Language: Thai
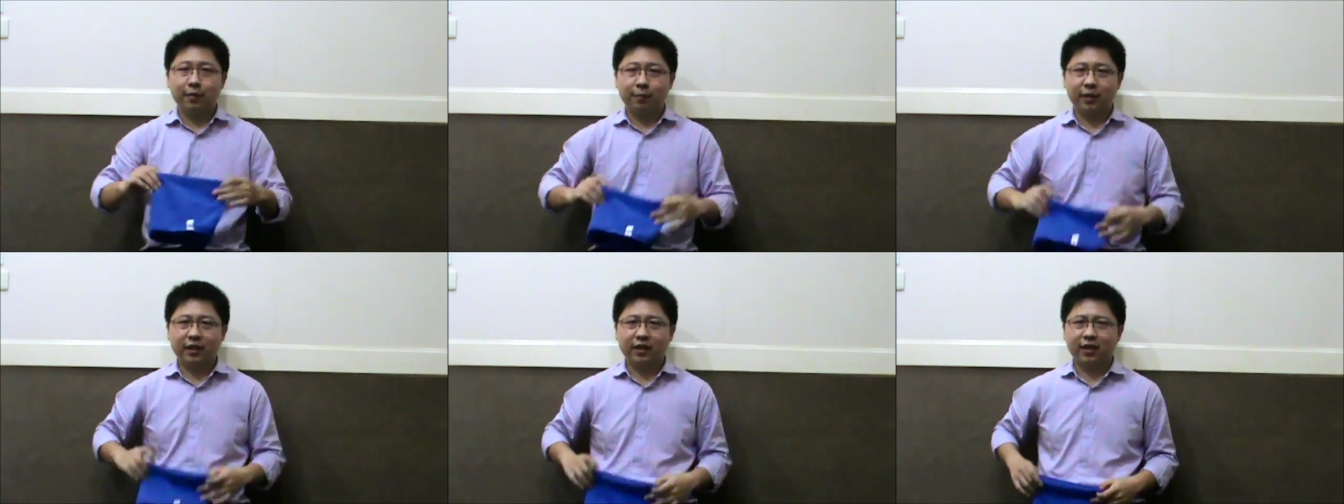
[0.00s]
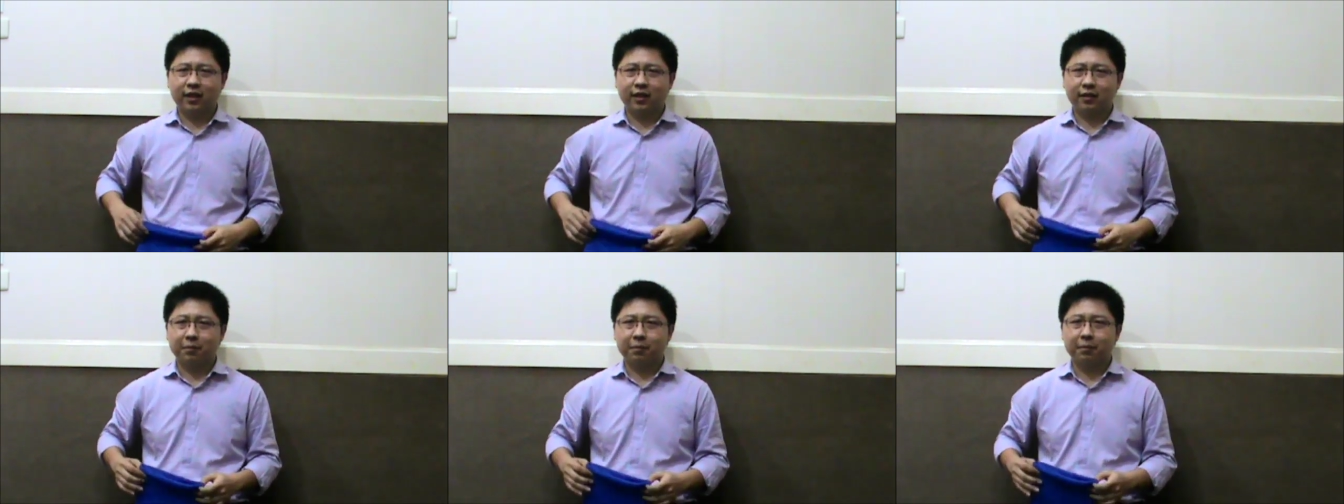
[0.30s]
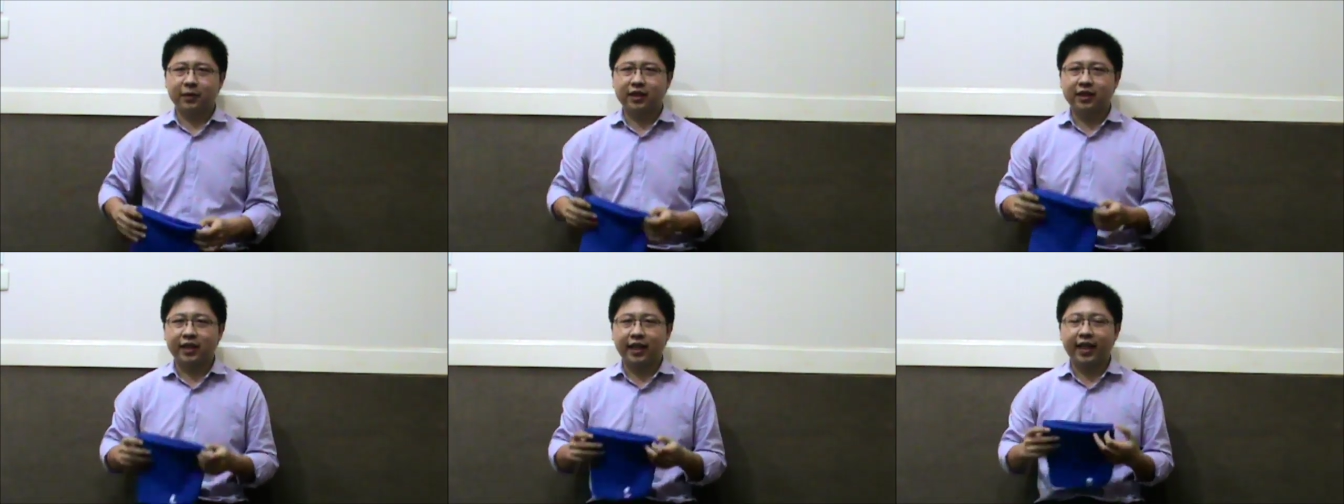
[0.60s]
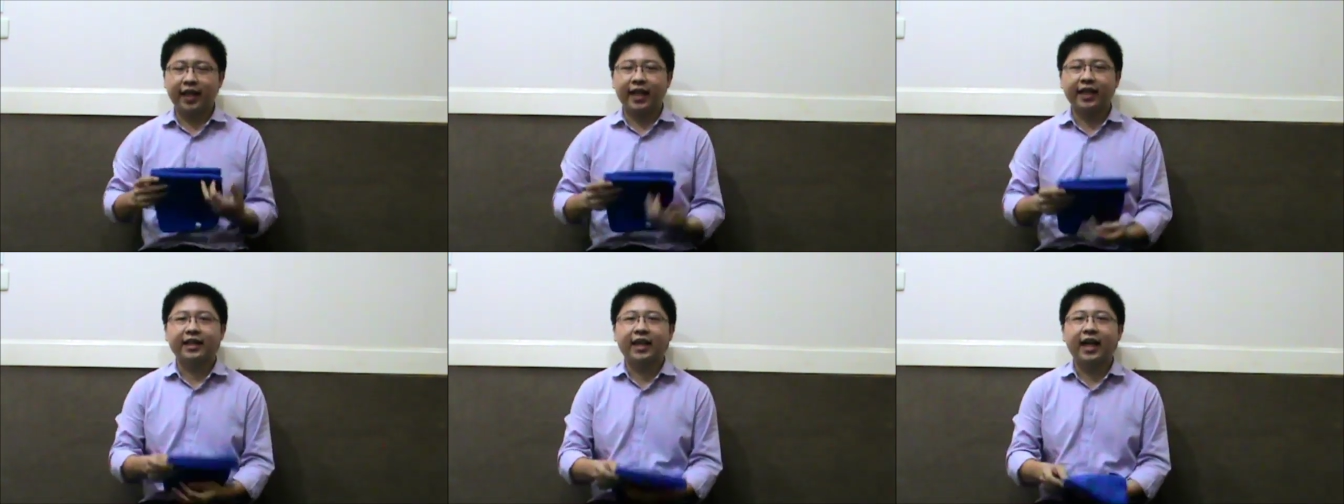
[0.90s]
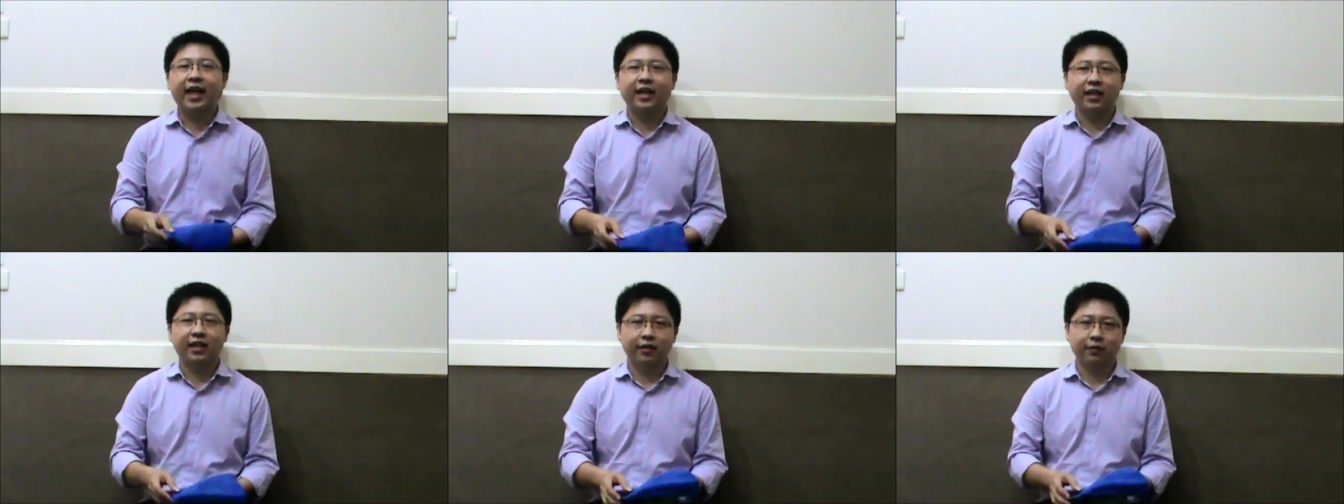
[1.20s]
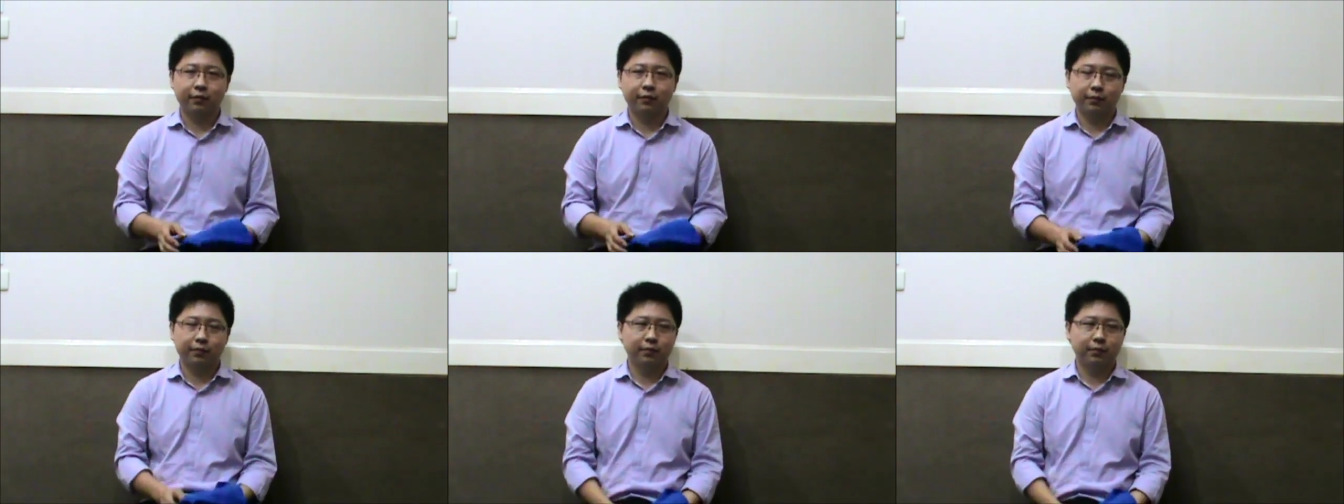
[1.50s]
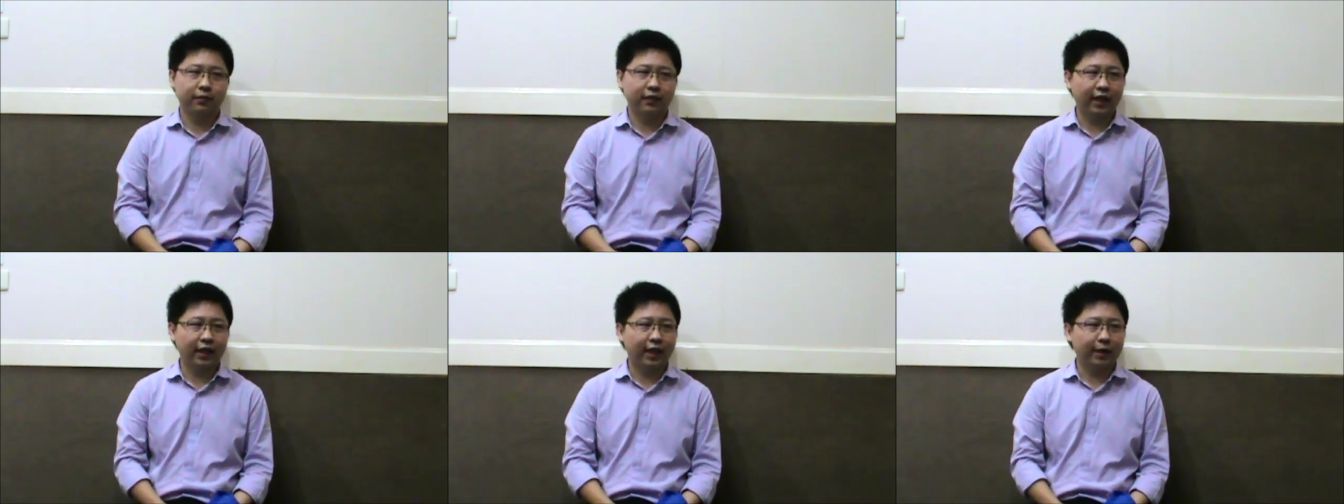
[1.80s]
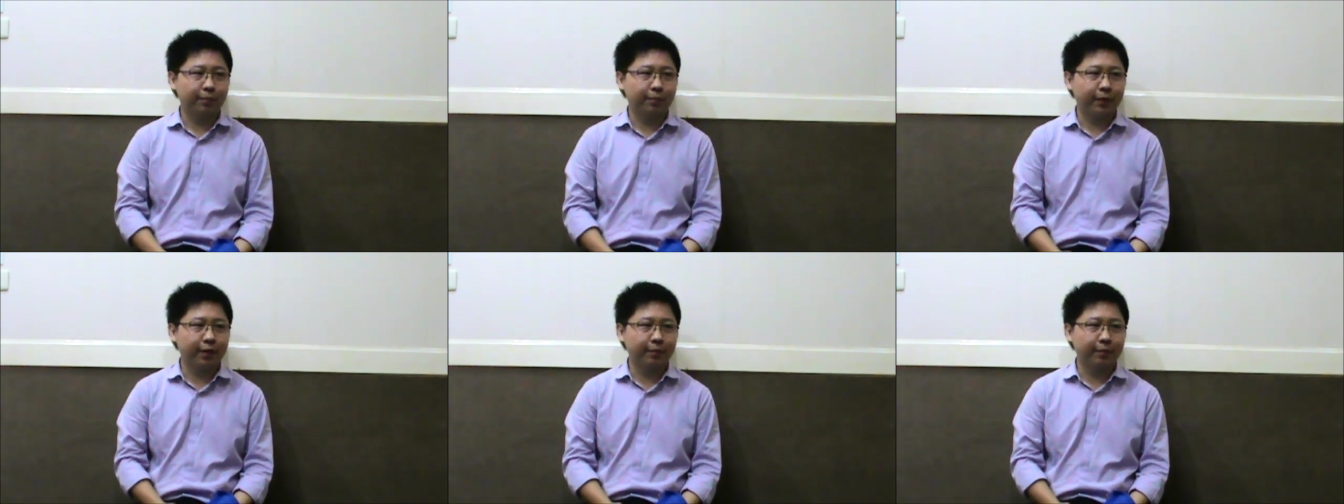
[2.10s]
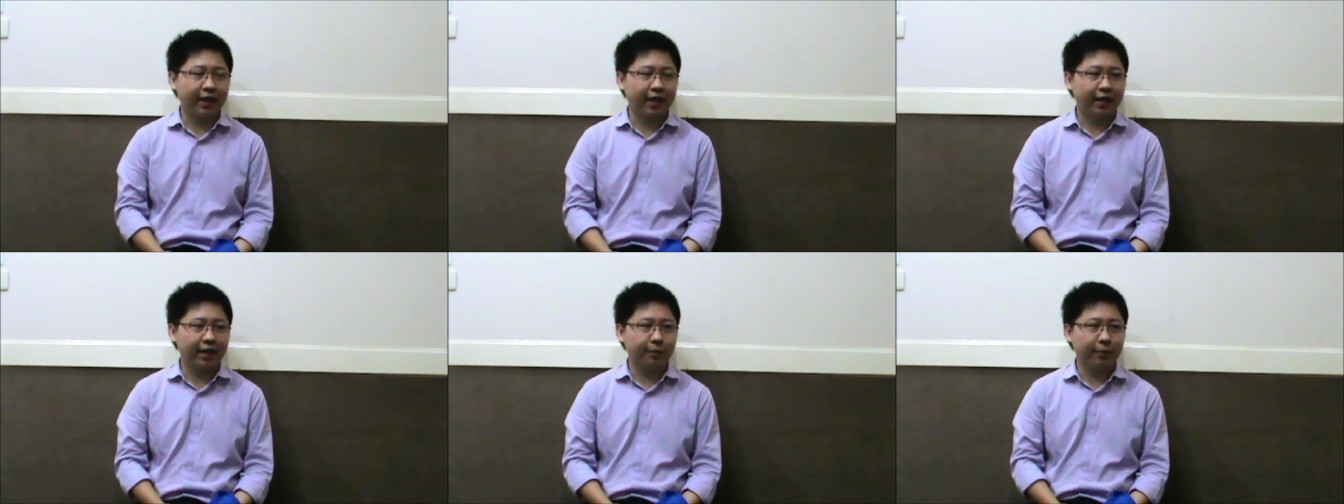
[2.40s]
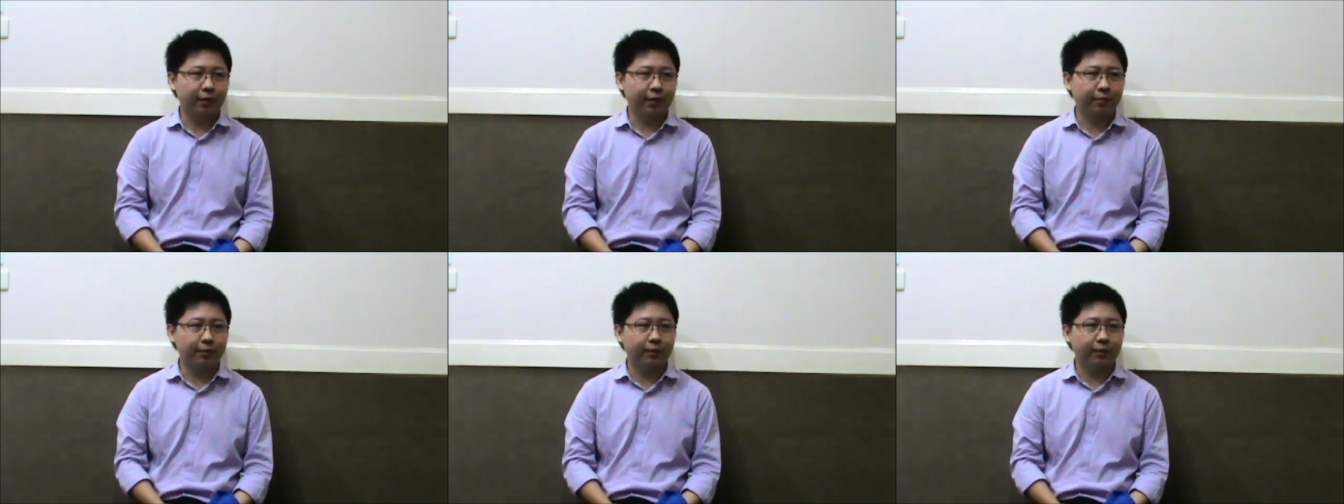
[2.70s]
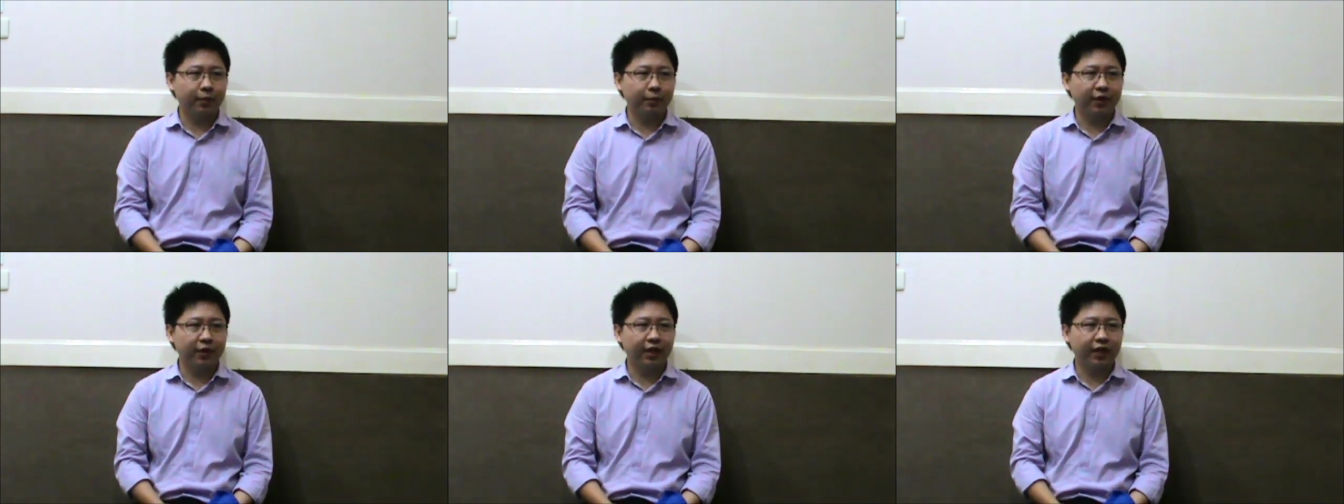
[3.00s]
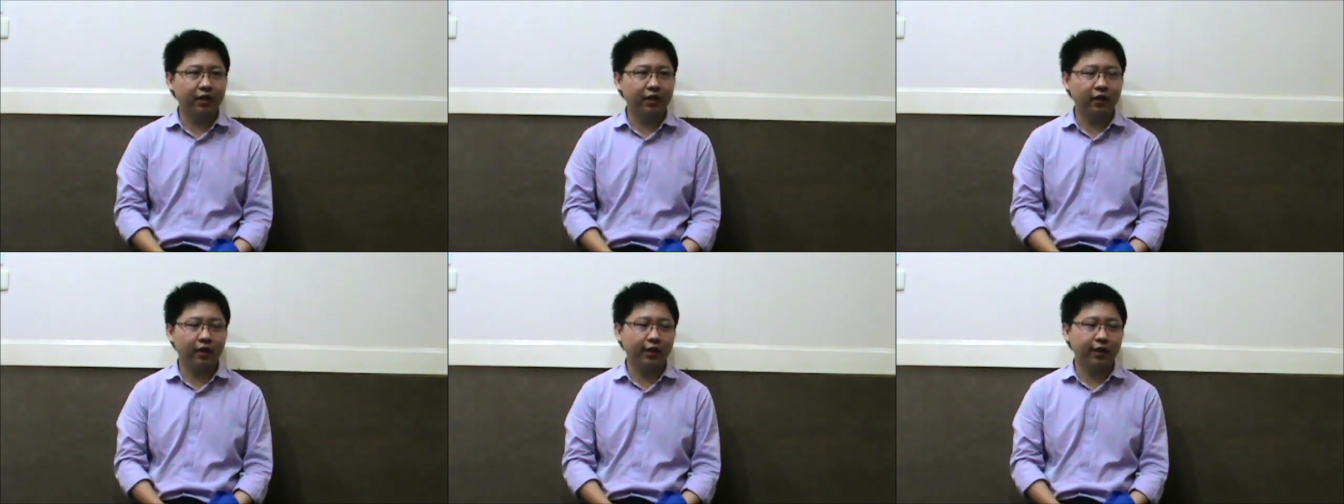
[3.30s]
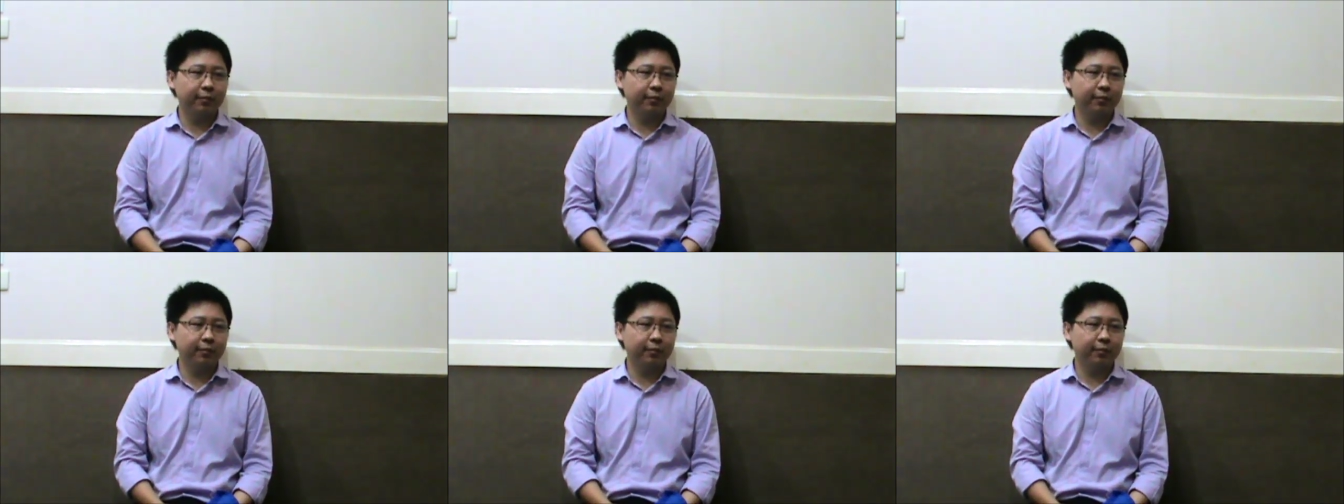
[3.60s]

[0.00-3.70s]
มันจะแห้งได้นะครับเป็นไม้มันไม่ได้เค